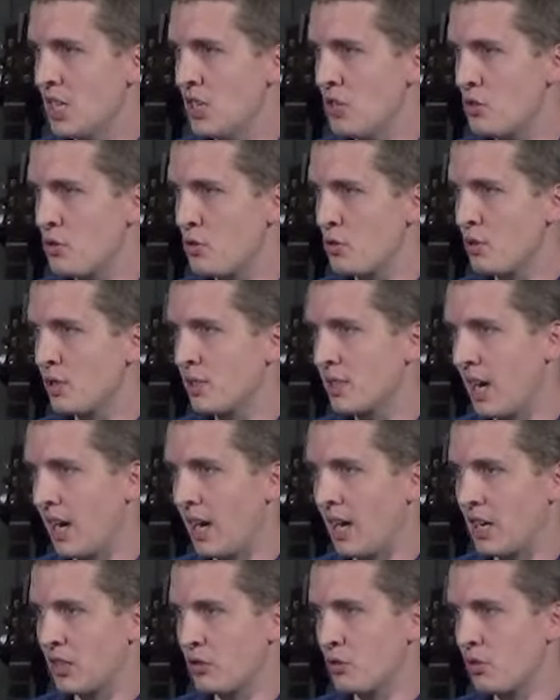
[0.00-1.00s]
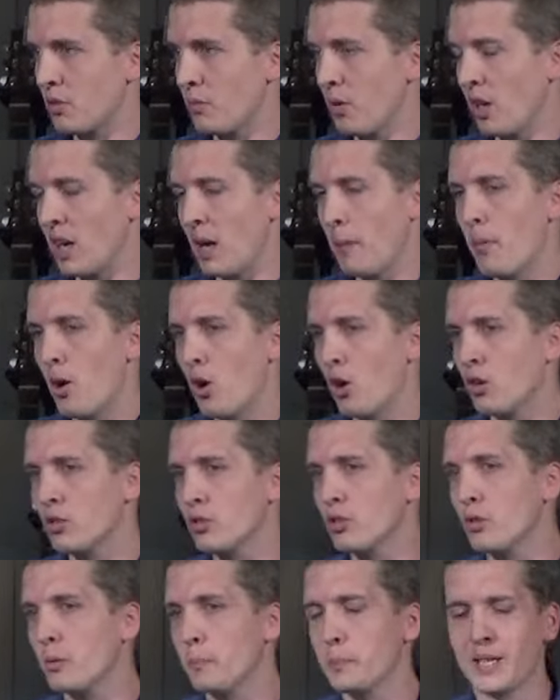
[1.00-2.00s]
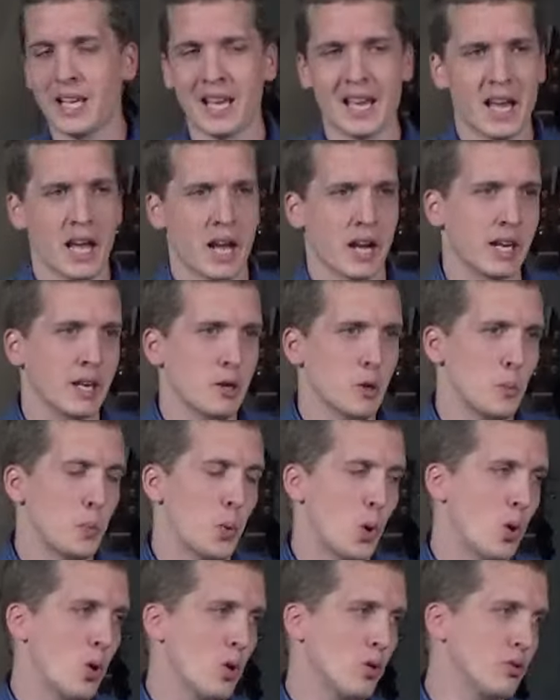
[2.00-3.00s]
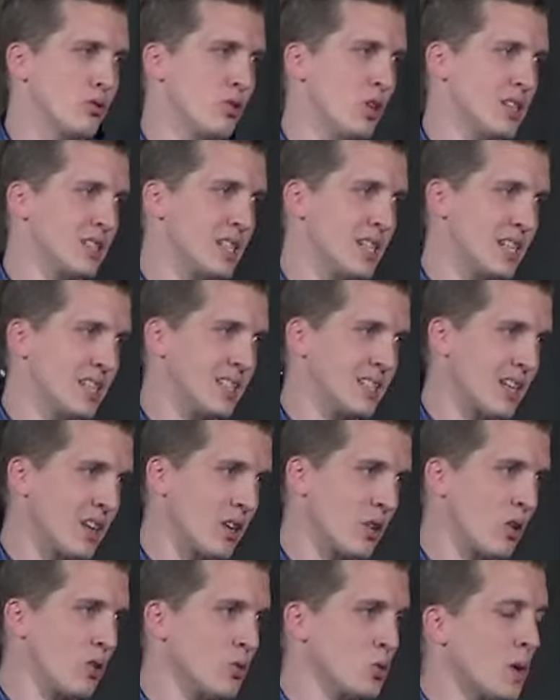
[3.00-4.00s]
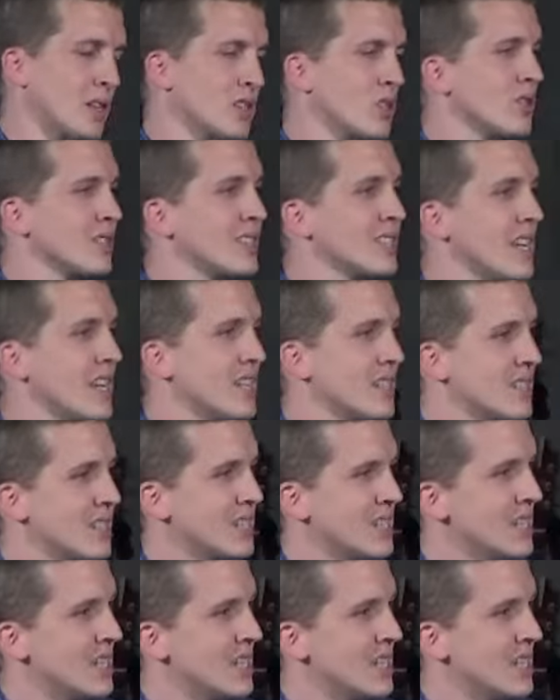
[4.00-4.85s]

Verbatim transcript: jusqu'à justement la mort de Pierre et de Paul dans les années 50, 67,